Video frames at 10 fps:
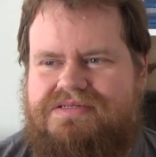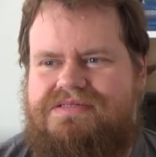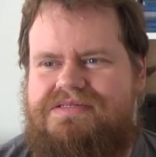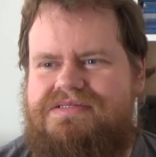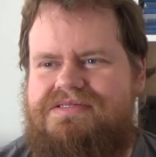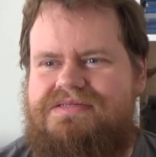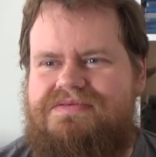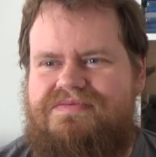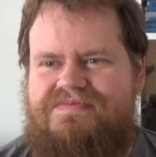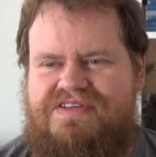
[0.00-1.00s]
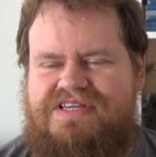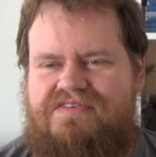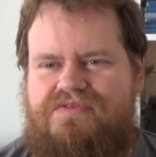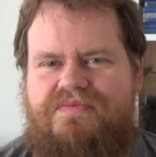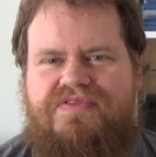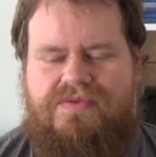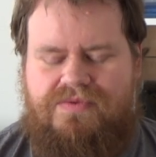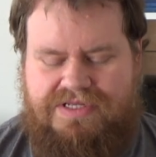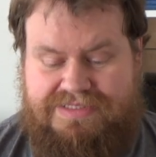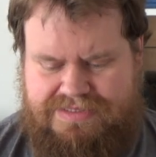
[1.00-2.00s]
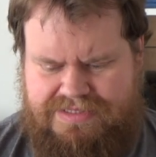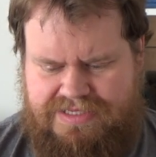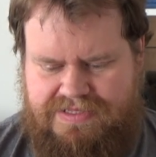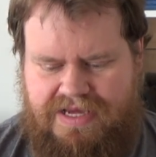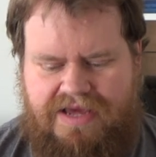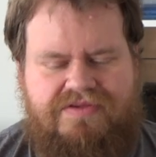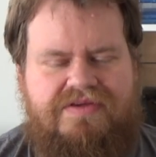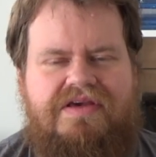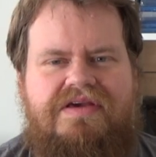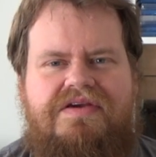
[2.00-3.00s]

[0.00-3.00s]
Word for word: Ne? Äh, wie gesagt, 1536